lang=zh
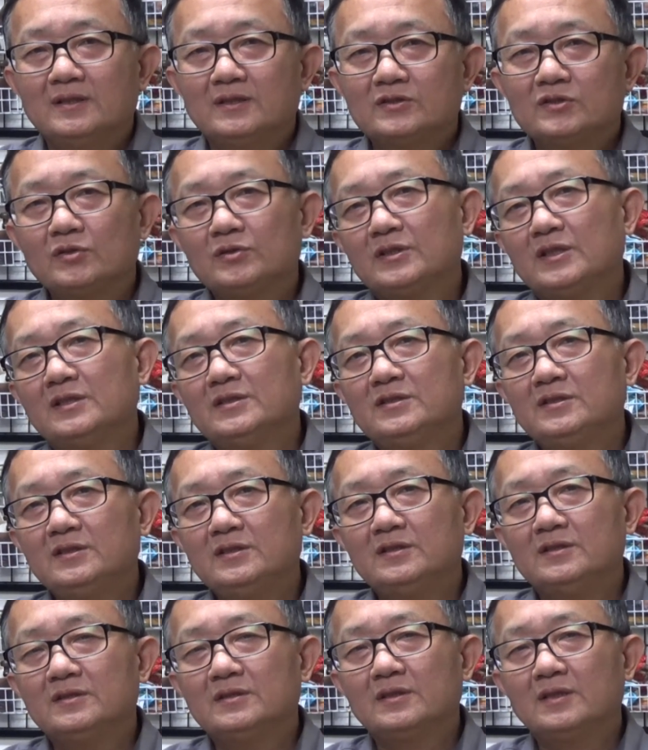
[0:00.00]
充电
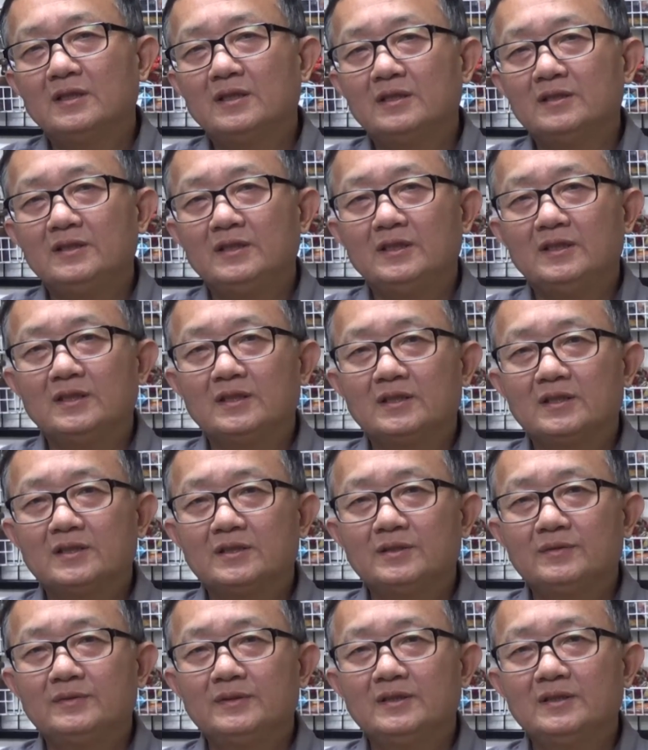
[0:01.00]
器啊，也
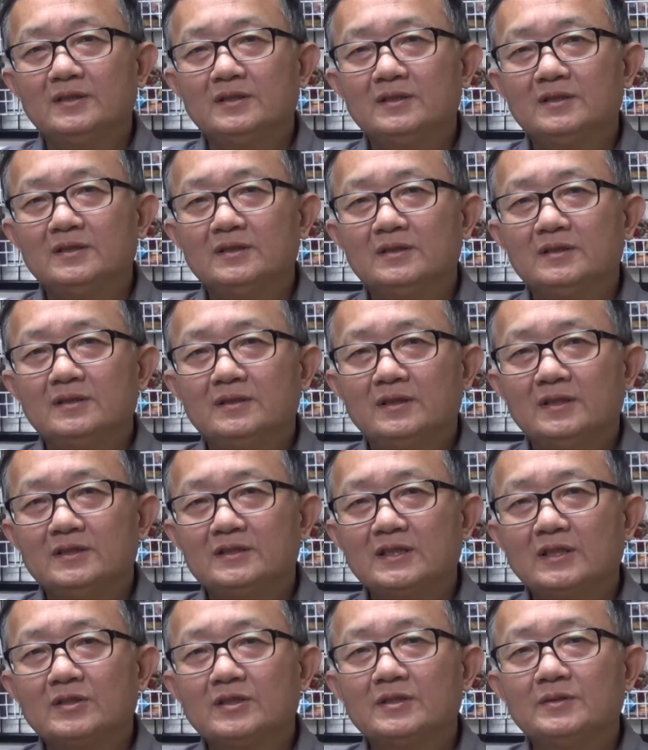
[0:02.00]
各位也
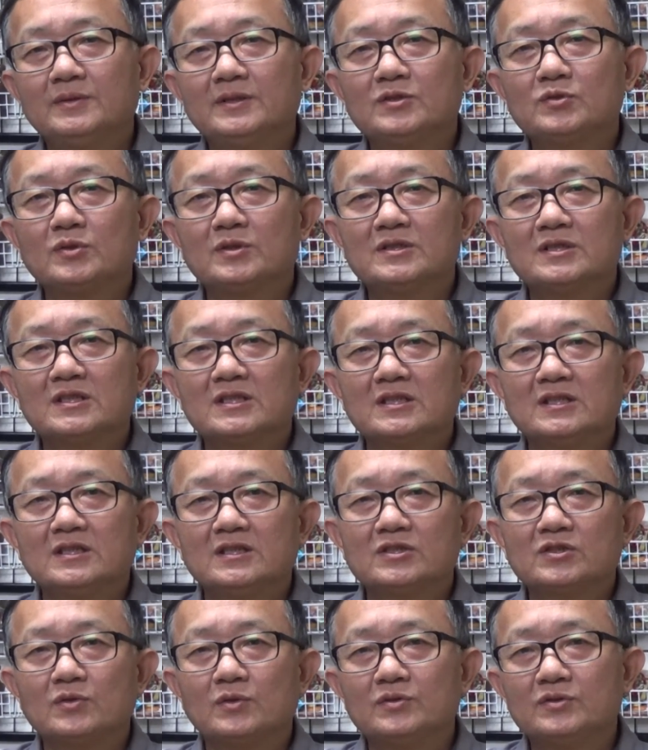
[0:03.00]
教各位做这个
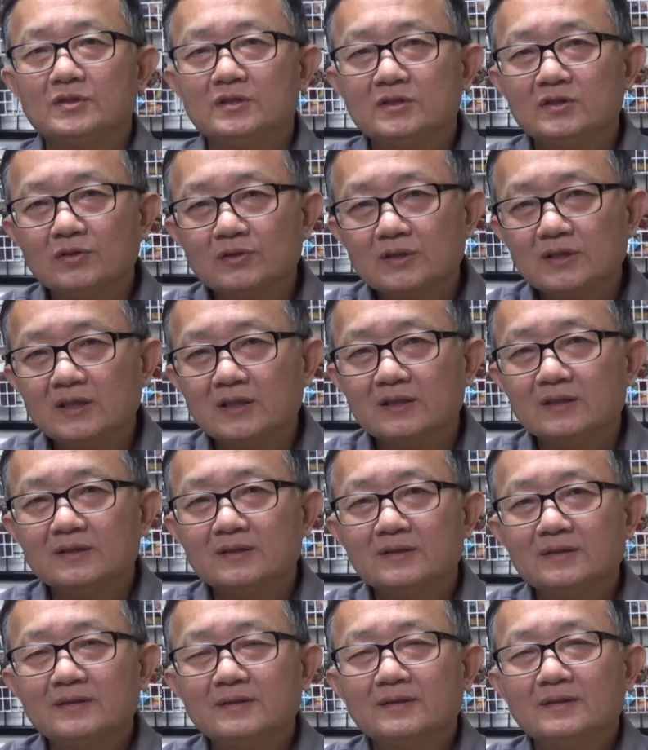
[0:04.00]
手机充电
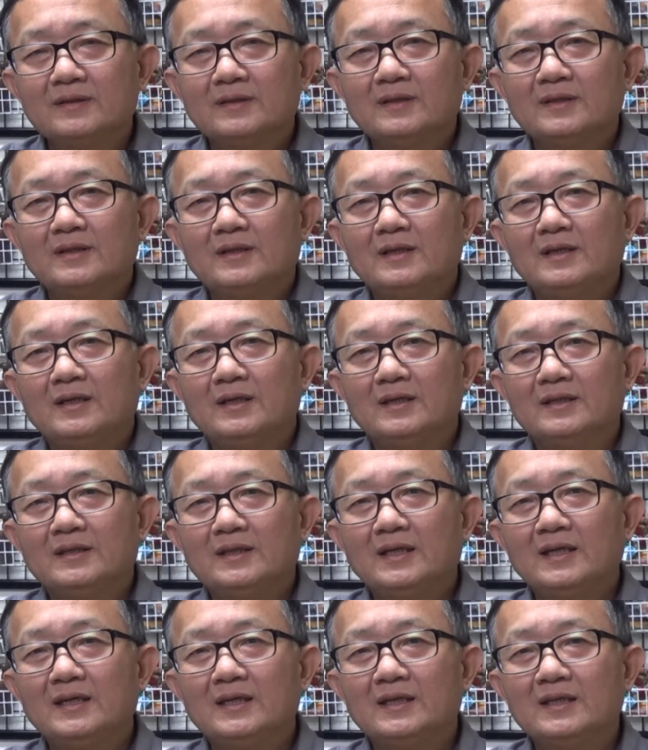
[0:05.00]
啊。
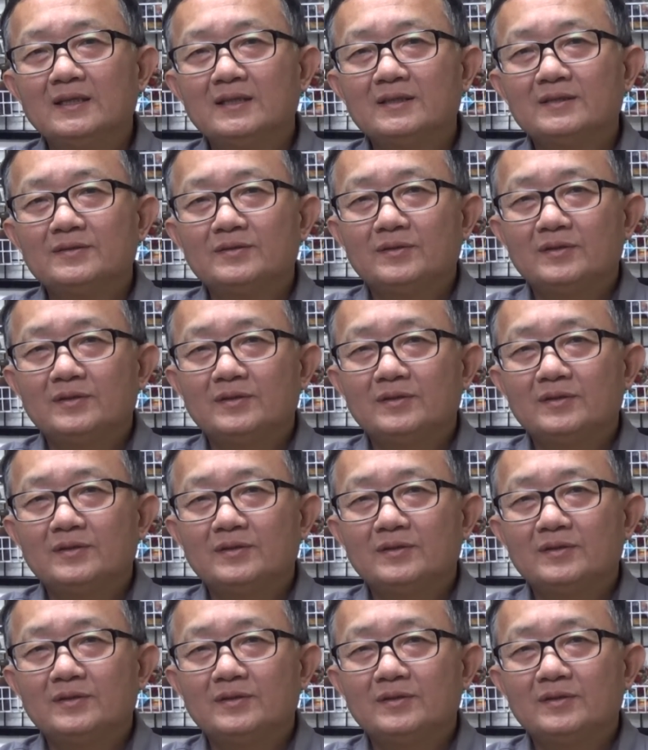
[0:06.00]
那